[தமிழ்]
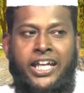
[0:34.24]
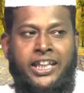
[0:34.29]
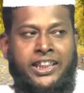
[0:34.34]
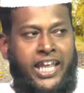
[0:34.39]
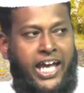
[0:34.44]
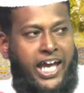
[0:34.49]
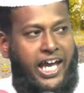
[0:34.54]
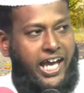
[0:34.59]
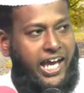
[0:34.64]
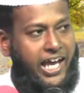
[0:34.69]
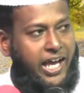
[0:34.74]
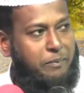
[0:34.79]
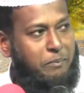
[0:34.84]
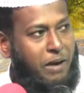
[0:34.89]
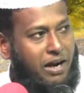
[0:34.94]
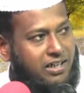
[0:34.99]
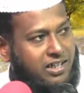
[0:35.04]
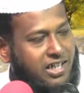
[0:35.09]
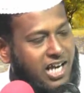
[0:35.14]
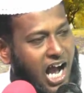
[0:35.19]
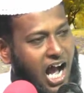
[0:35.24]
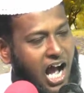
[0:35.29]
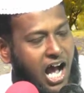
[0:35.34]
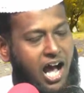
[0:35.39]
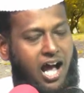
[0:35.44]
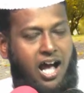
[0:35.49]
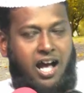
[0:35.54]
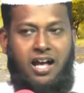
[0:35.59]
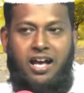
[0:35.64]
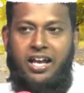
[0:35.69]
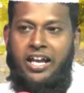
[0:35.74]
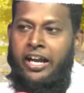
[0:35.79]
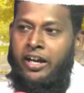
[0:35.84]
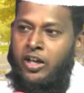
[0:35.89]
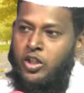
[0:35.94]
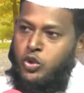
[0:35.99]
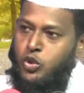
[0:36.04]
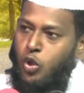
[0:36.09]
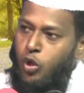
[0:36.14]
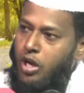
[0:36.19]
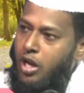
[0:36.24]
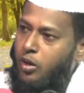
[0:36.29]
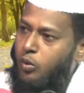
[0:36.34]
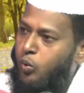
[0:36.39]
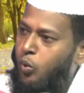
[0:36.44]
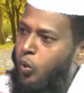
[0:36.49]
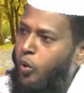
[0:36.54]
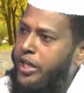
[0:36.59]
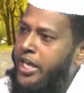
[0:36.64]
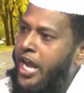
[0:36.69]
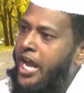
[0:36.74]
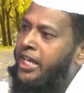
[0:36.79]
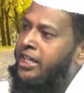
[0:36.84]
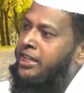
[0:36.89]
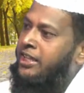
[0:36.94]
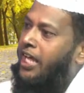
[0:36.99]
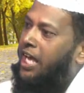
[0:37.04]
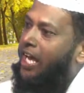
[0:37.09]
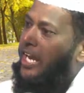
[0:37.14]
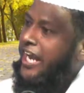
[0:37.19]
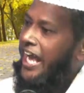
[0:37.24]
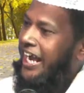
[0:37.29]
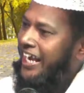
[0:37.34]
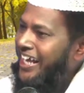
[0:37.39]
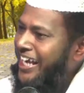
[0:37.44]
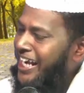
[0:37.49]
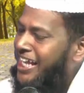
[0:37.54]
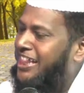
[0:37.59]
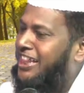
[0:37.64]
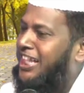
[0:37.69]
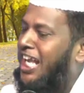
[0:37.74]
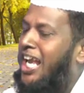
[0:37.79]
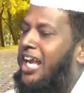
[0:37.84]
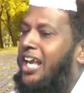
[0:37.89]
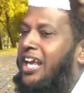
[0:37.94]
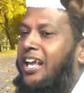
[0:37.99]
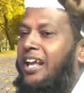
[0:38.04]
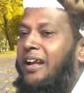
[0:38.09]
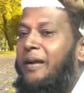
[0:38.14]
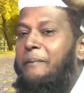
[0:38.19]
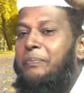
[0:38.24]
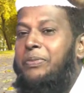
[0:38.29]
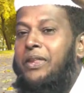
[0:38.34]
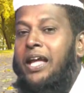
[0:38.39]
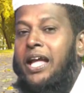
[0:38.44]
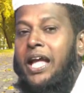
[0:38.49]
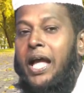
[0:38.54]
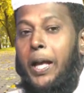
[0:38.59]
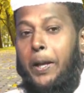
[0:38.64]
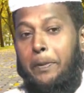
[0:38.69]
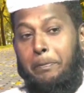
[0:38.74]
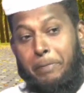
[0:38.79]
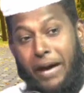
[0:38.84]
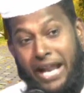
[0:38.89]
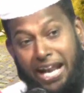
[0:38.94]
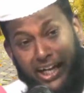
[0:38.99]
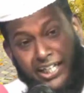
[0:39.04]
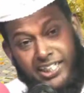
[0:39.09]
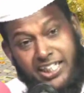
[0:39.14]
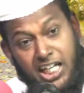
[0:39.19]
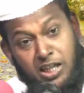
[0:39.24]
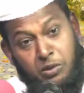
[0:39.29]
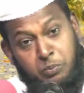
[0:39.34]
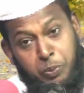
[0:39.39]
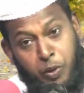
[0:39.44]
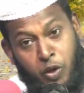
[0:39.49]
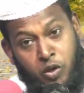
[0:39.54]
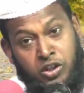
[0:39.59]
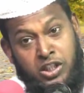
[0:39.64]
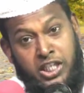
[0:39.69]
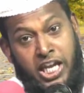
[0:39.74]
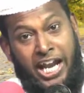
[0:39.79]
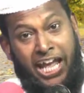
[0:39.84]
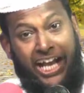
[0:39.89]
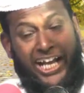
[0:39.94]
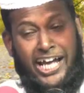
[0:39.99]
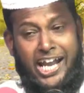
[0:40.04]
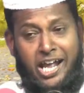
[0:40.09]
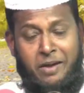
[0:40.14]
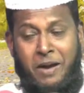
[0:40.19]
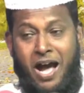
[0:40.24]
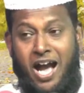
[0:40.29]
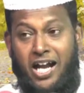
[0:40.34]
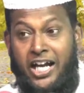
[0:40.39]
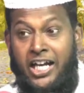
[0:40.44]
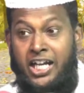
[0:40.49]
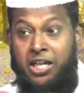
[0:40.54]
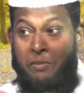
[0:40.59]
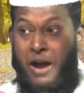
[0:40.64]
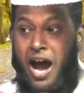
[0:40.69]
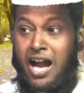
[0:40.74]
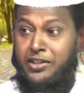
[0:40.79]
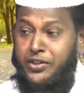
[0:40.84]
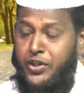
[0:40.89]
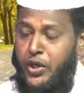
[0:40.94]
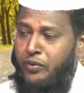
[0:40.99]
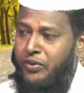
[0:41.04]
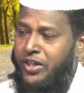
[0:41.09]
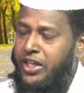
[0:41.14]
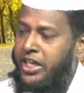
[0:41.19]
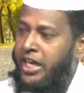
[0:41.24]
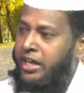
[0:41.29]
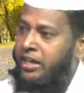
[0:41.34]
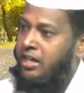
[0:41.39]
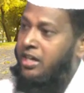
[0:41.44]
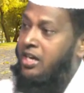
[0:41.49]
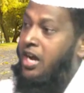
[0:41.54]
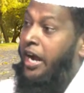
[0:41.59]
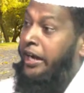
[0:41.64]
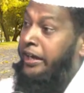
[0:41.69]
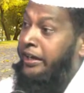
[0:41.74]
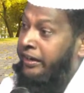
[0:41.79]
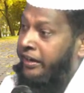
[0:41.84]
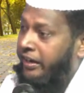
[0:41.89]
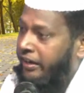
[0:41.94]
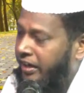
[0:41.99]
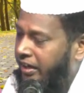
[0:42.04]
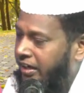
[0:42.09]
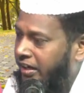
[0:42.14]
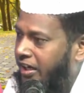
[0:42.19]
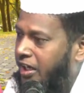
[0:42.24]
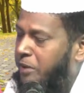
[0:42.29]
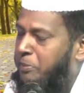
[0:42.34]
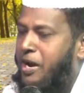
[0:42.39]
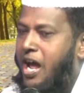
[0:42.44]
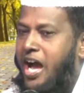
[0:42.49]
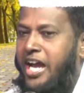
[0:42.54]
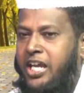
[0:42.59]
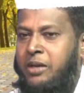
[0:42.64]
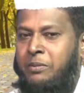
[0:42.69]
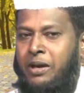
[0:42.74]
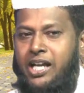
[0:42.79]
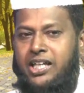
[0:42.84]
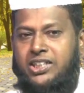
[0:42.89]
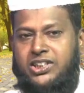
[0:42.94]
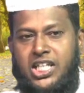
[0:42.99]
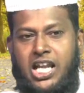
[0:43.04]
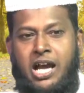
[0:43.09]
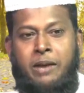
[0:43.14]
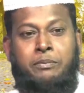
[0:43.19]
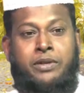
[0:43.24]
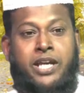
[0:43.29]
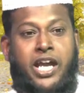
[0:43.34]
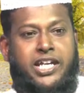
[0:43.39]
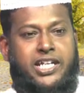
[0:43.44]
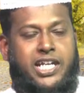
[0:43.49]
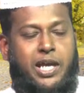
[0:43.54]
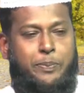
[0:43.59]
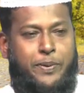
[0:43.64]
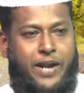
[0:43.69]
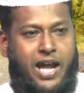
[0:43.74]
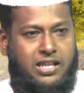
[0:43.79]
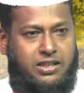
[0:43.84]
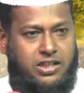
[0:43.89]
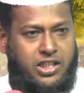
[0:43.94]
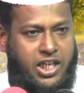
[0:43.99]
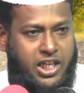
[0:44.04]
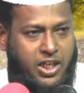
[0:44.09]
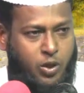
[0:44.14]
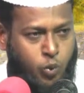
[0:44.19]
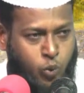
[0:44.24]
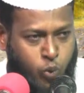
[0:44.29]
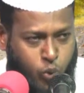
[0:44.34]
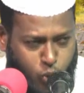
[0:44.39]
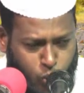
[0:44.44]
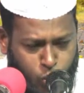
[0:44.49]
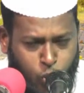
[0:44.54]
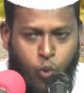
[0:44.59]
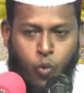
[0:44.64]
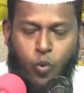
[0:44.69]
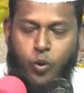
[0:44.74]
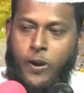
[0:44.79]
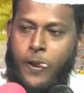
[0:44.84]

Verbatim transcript: இந்த மக்கா என்று சொல்லக்கூடிய இந்த நகரத்தை பரக்கத் பொருந்திய நகரமாக நீ மாற்றிவிடு என்று அன்று இப்ராஹிம் அலை இஸ்லாம் கேட்ட பிரார்த்தனை ஒன்று